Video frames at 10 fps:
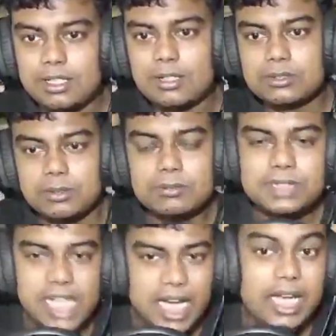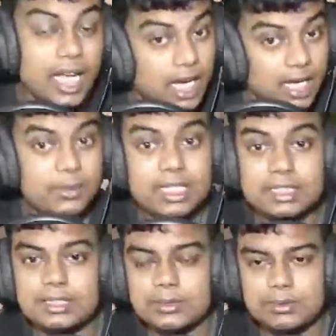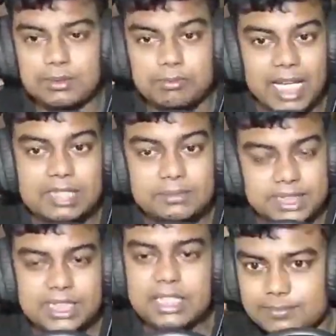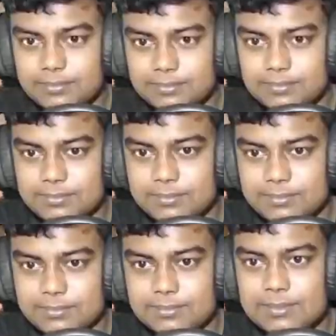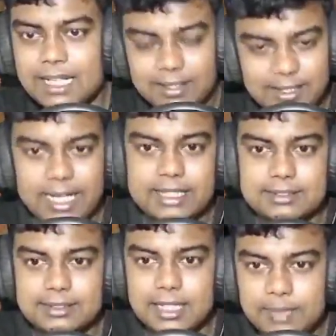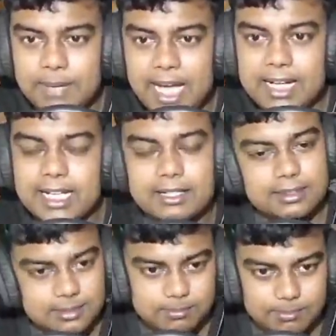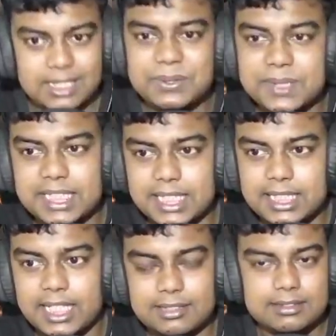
तुम चाहे हारो या जीतो मैच में स्टिक है नाइस हम हार गए बट कोई दिक्कत नहीं है